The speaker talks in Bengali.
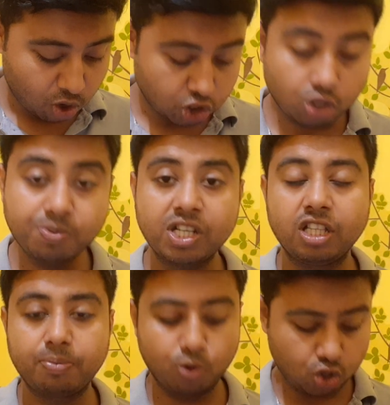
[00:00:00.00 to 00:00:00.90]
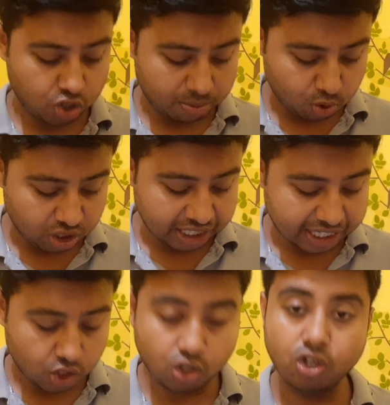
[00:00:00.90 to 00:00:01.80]
অষ্টম শ্রেণীতে পড়ছো এই মুহূর্তে
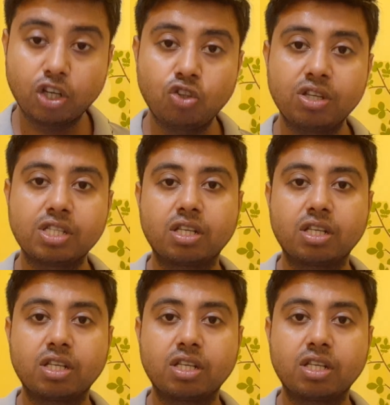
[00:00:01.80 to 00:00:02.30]
তাদের জন্য কিন্তু